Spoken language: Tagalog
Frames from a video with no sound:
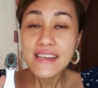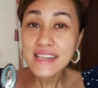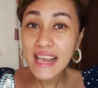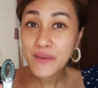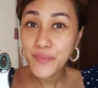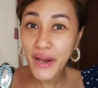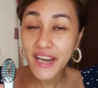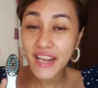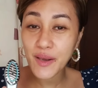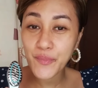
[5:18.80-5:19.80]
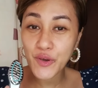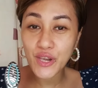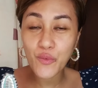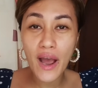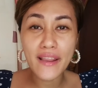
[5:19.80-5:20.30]
Skin Brightening
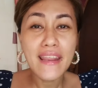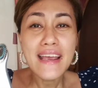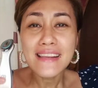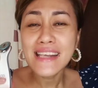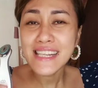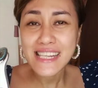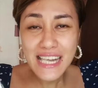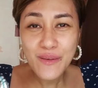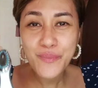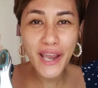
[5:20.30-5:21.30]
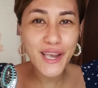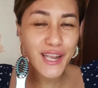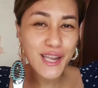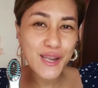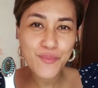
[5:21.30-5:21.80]
Beauty Wand. This Skin
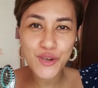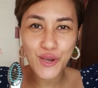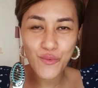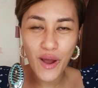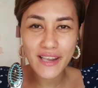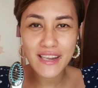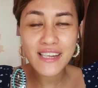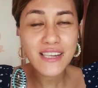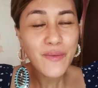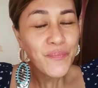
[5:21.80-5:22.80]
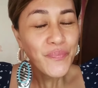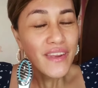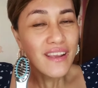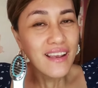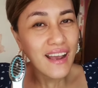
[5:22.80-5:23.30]
Brightening Beauty Wand is
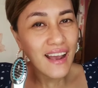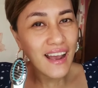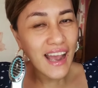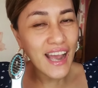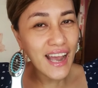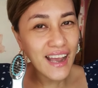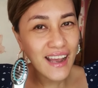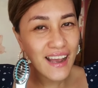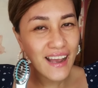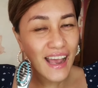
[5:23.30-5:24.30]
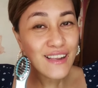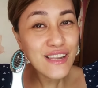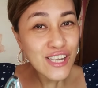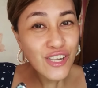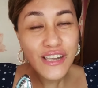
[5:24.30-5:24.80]
uh, uh, uh,
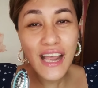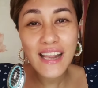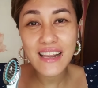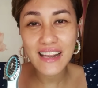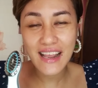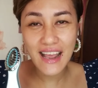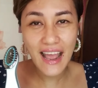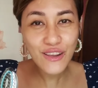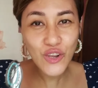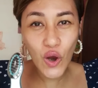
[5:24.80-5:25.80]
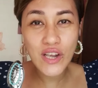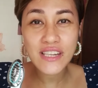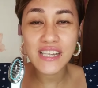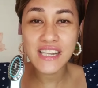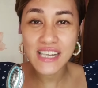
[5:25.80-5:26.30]
additional add-on
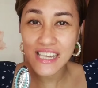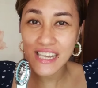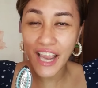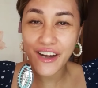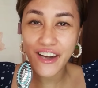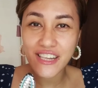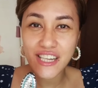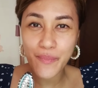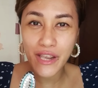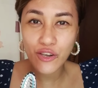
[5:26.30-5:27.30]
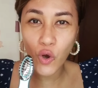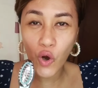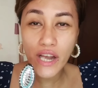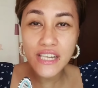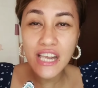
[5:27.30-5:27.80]
sa skincare regimen
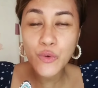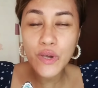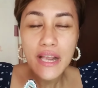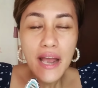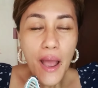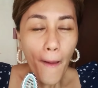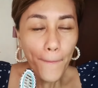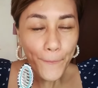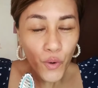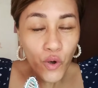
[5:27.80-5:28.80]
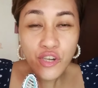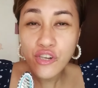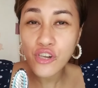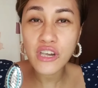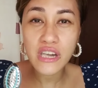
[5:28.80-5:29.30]
ko kasi it will
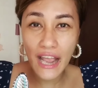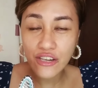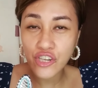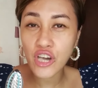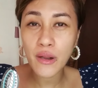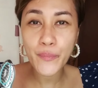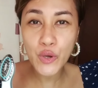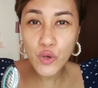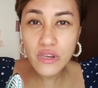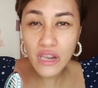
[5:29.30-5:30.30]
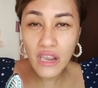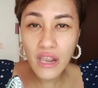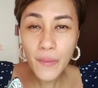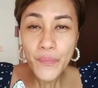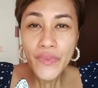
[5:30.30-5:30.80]
boost your natural
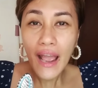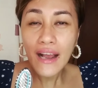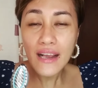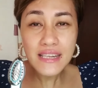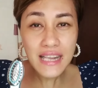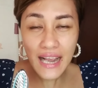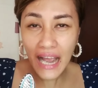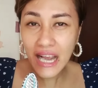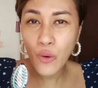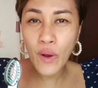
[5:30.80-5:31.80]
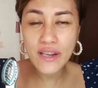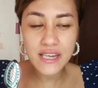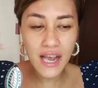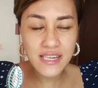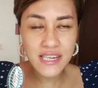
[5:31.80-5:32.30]
beauty. Ang nagagawa
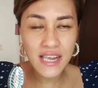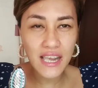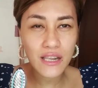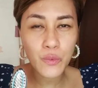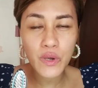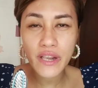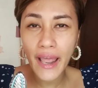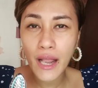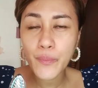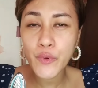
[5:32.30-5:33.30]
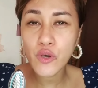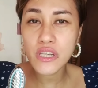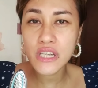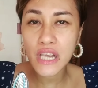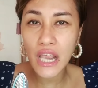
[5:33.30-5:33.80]
niya kasi it will help your
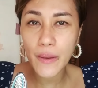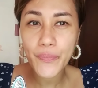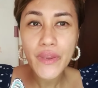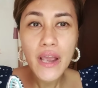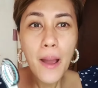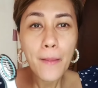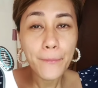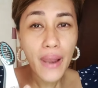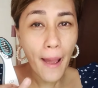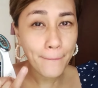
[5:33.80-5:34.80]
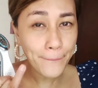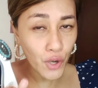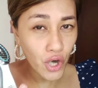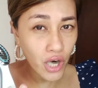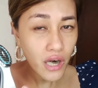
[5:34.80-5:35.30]
skin
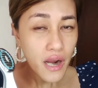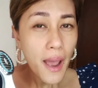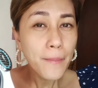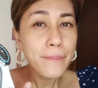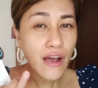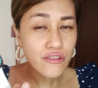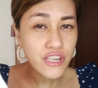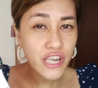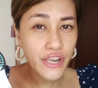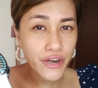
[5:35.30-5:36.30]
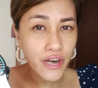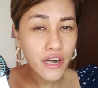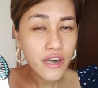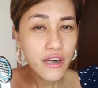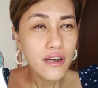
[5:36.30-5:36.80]
plumper,
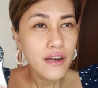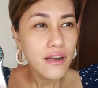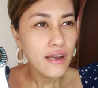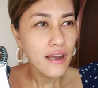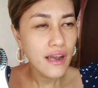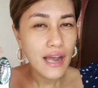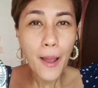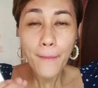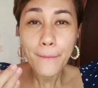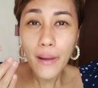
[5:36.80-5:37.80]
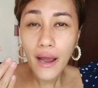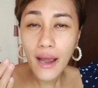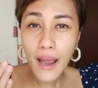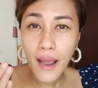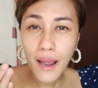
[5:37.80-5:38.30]
bouncier, uh,
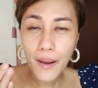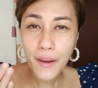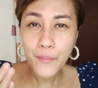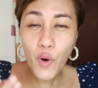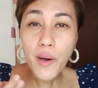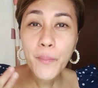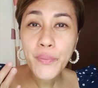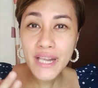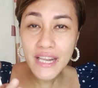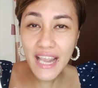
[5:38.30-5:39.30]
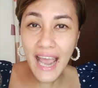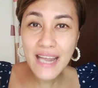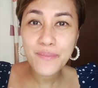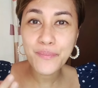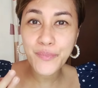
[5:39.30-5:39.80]
uh, more
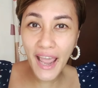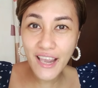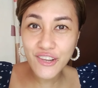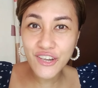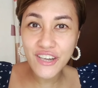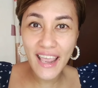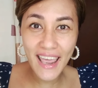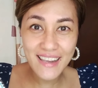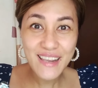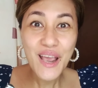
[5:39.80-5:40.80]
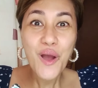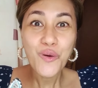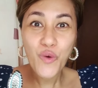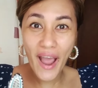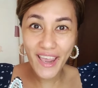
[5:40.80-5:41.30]
brilliant, brighter, and
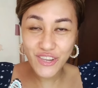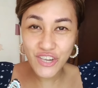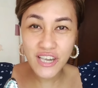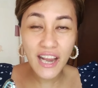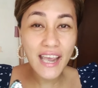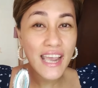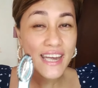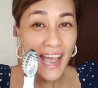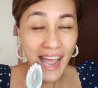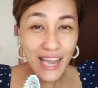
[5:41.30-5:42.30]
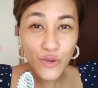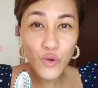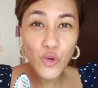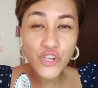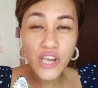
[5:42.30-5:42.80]
whiter. Kaya
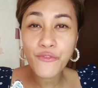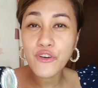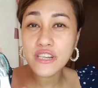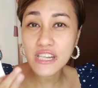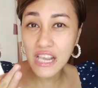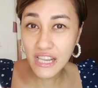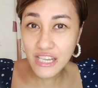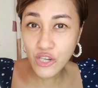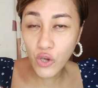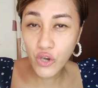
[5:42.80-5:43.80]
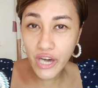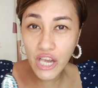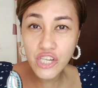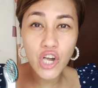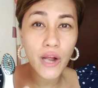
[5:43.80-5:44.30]
nakakatulong siya for skin
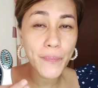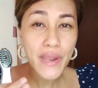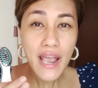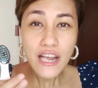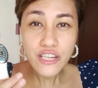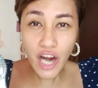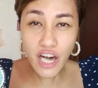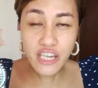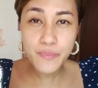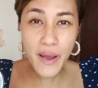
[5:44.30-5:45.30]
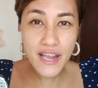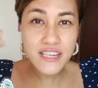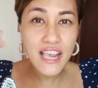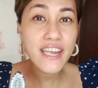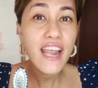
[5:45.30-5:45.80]
discoloration, dark
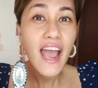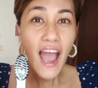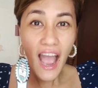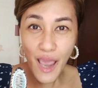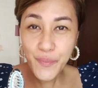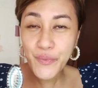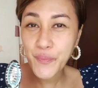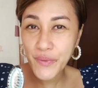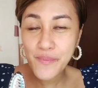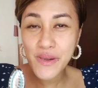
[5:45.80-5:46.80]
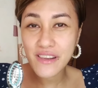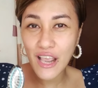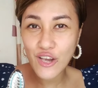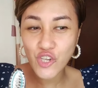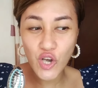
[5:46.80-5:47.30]
spots, and
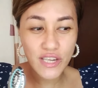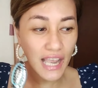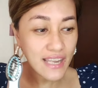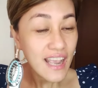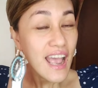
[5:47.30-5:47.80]
hyperpigmentation. And